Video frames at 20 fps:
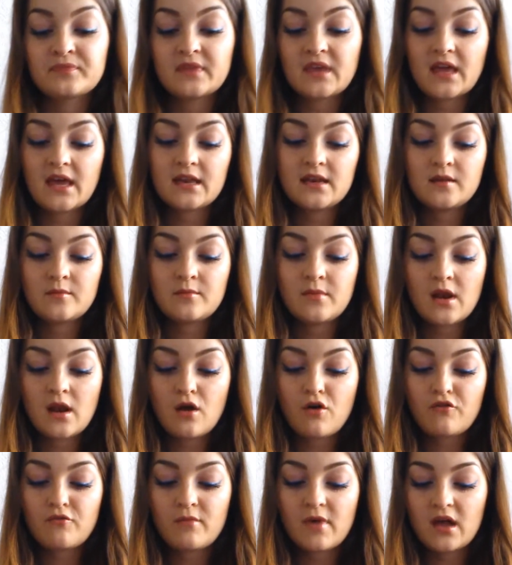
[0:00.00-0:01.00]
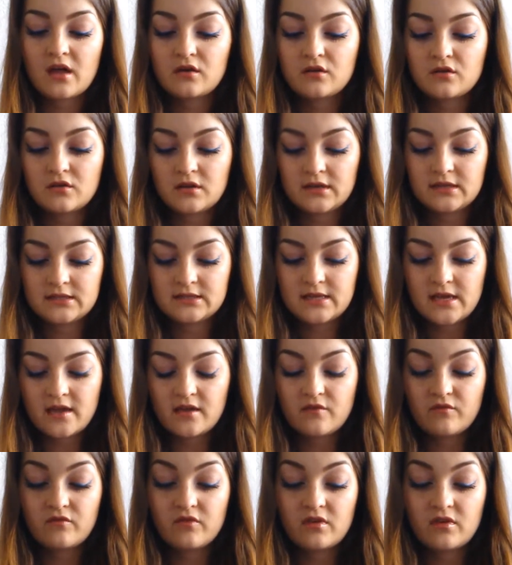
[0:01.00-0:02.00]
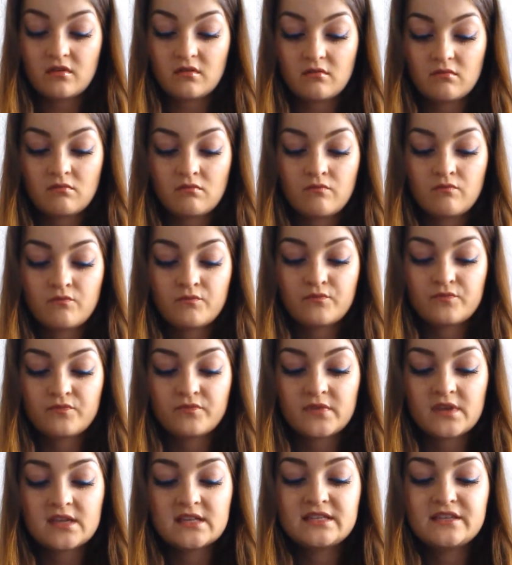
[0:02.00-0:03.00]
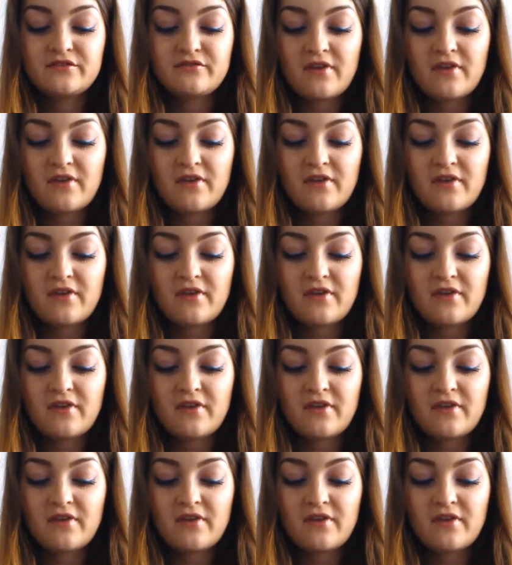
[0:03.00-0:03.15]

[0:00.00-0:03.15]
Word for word: Ich kann ihn mal aufmachen und euch zeigen, wie die